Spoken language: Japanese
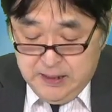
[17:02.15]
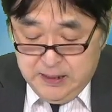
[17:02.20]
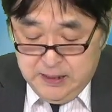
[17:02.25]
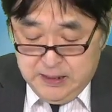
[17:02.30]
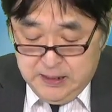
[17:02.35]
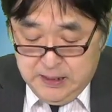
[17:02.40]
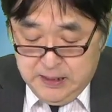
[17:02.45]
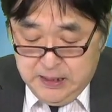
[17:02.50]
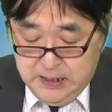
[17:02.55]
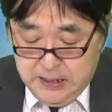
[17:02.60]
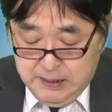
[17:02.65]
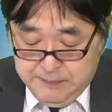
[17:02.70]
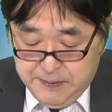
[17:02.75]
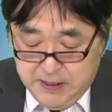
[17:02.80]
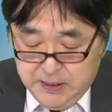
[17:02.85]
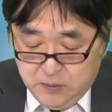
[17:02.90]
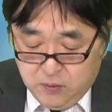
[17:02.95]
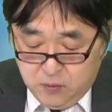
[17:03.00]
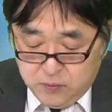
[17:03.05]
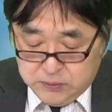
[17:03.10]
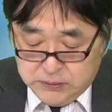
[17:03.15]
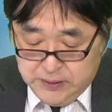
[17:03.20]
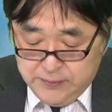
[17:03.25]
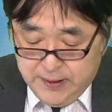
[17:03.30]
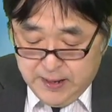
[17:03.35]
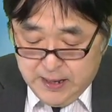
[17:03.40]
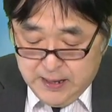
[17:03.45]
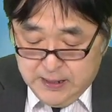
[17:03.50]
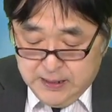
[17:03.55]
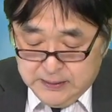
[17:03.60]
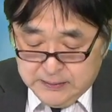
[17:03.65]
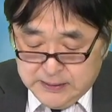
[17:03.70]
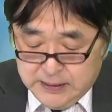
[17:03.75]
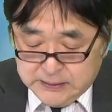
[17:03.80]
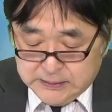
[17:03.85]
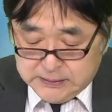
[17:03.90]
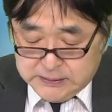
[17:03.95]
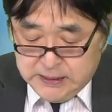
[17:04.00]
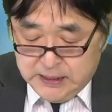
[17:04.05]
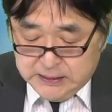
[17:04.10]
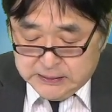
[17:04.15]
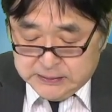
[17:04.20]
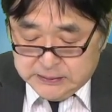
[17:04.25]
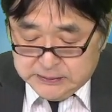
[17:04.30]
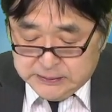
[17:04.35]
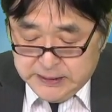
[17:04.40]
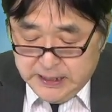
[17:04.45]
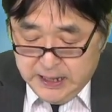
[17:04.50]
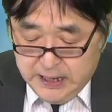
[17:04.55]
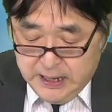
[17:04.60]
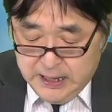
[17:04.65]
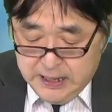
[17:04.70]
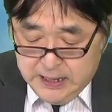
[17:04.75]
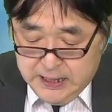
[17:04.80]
えー、米国ではナスダックや